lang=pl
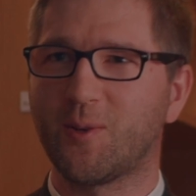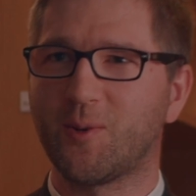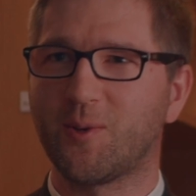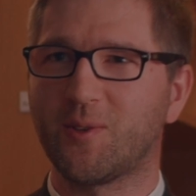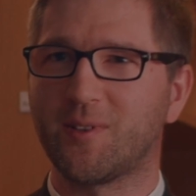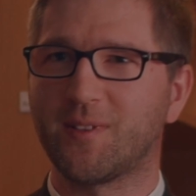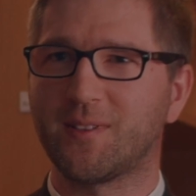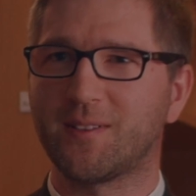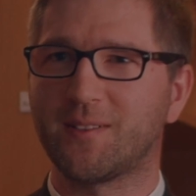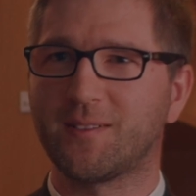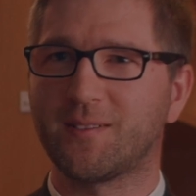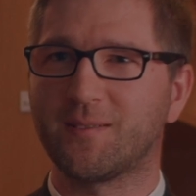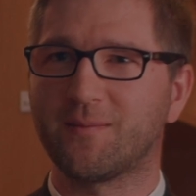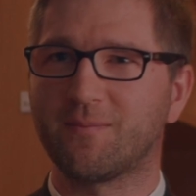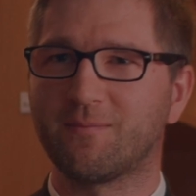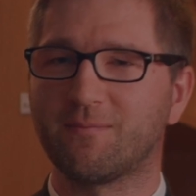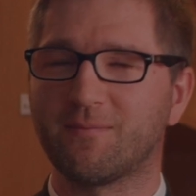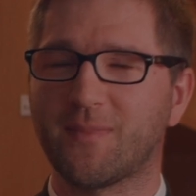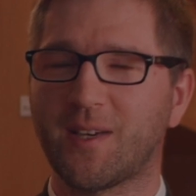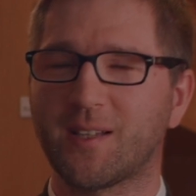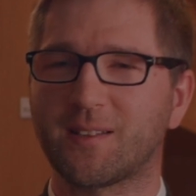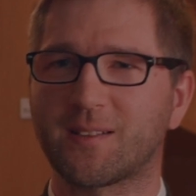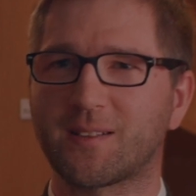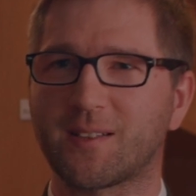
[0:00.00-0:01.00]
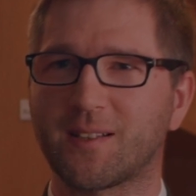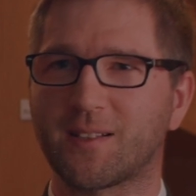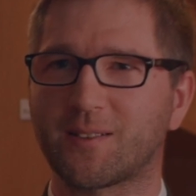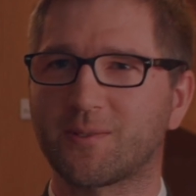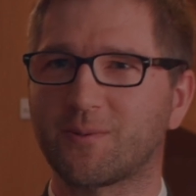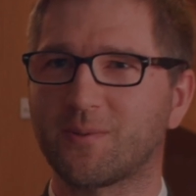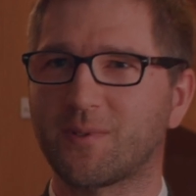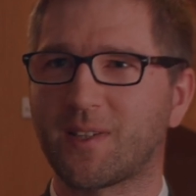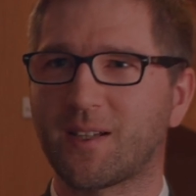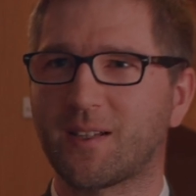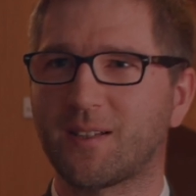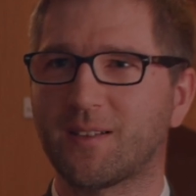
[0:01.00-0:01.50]
E, matka,
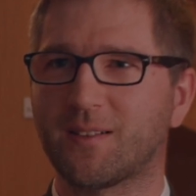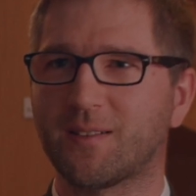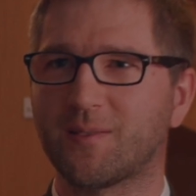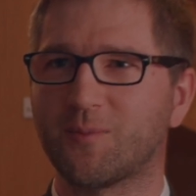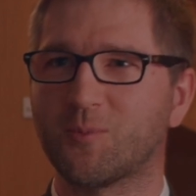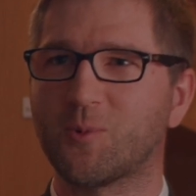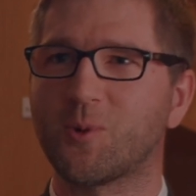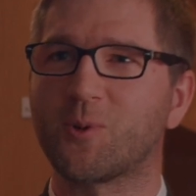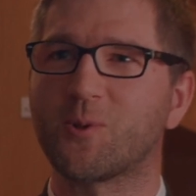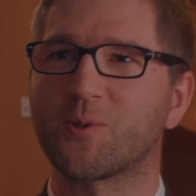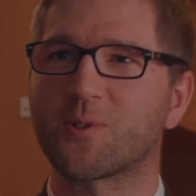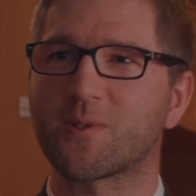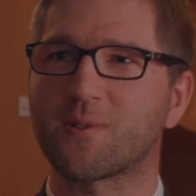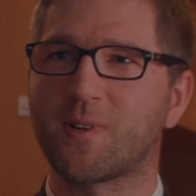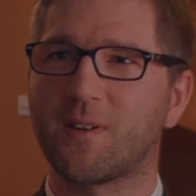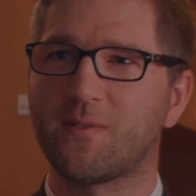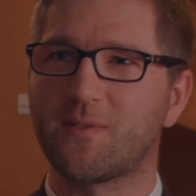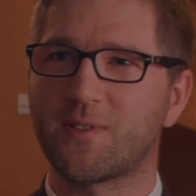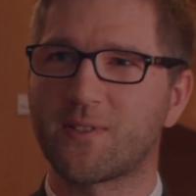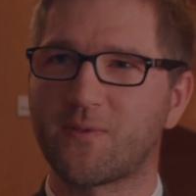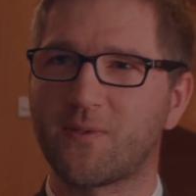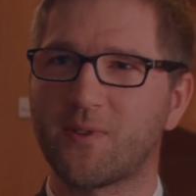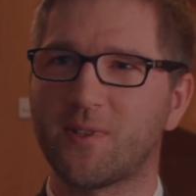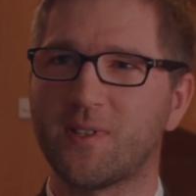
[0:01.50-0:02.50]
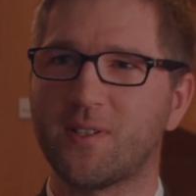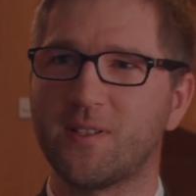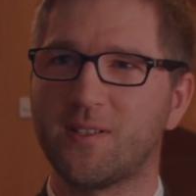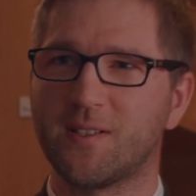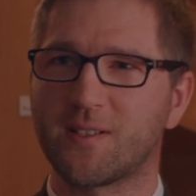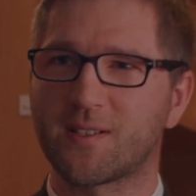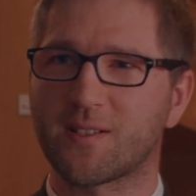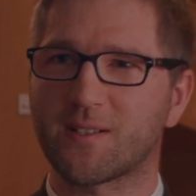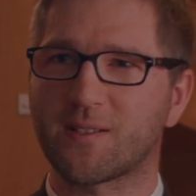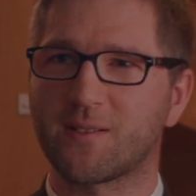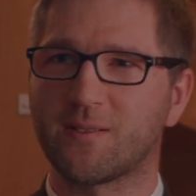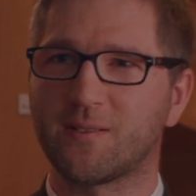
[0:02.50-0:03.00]
która błogosławi swoje
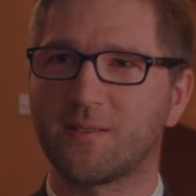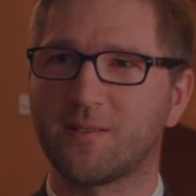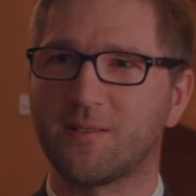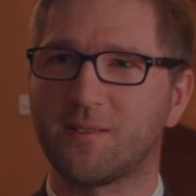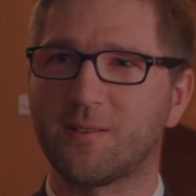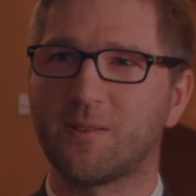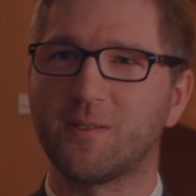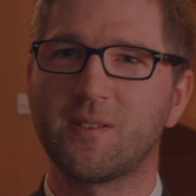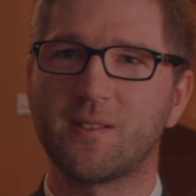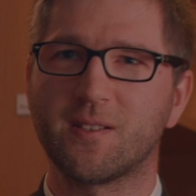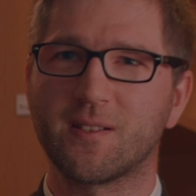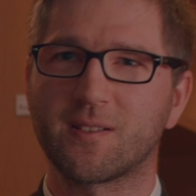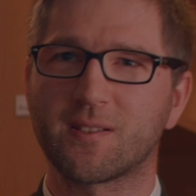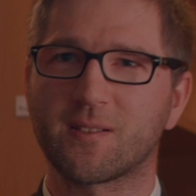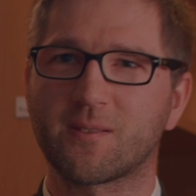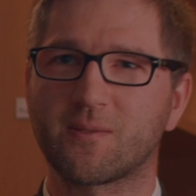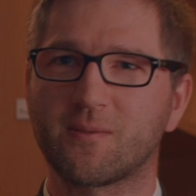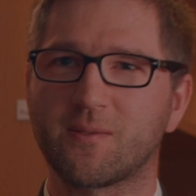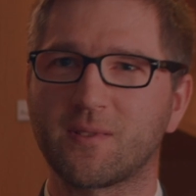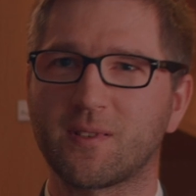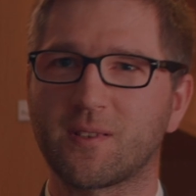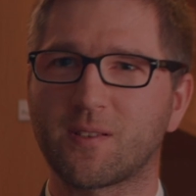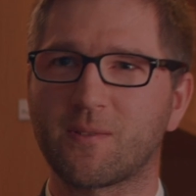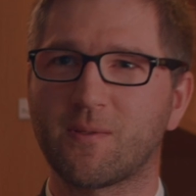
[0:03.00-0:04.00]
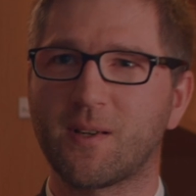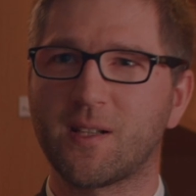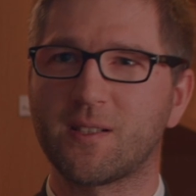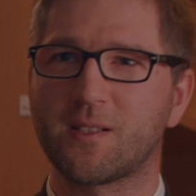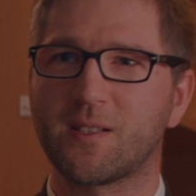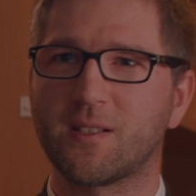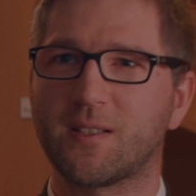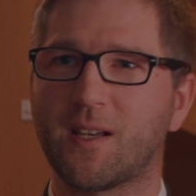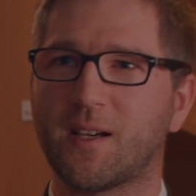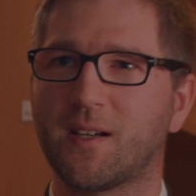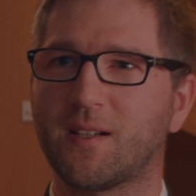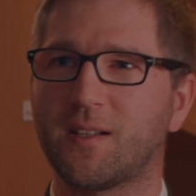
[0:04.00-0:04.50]
dziecko, ojciec, który
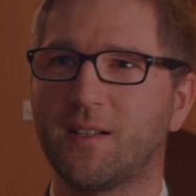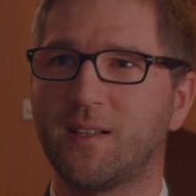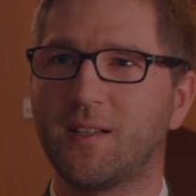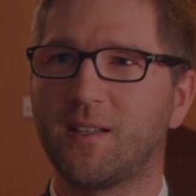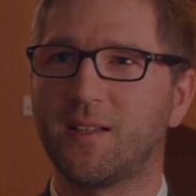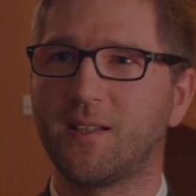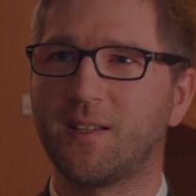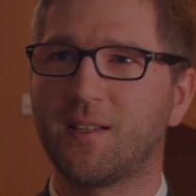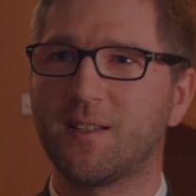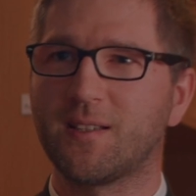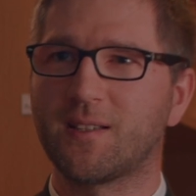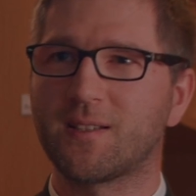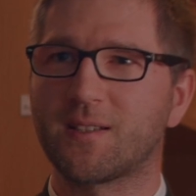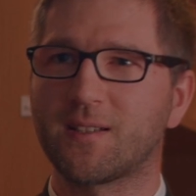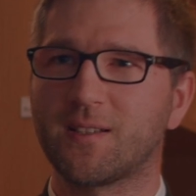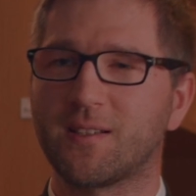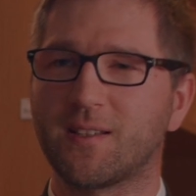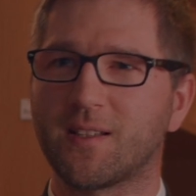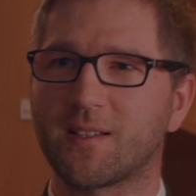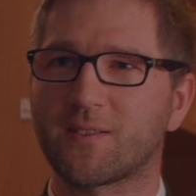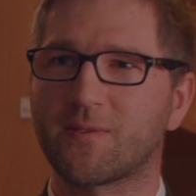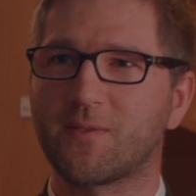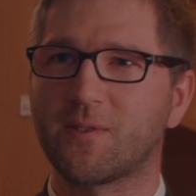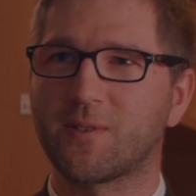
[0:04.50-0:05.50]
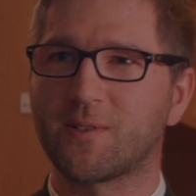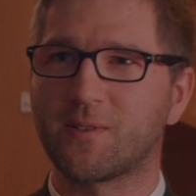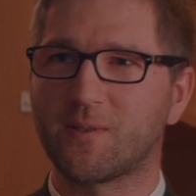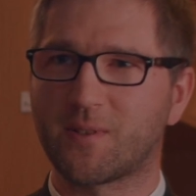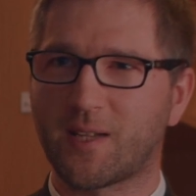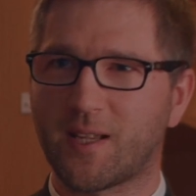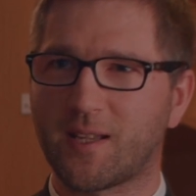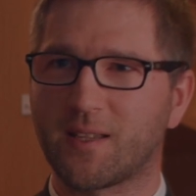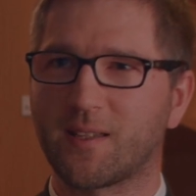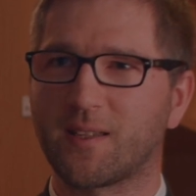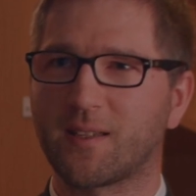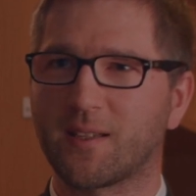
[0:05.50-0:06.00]
kładzie na syna swoją
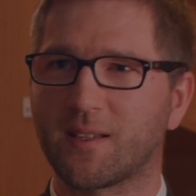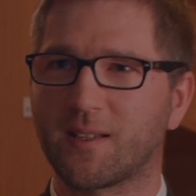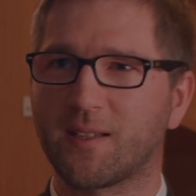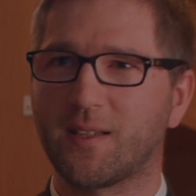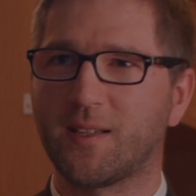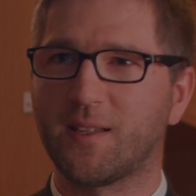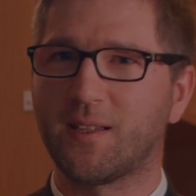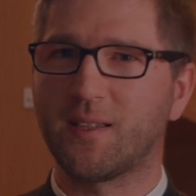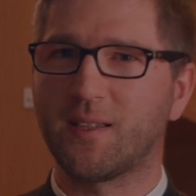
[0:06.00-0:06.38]
rękę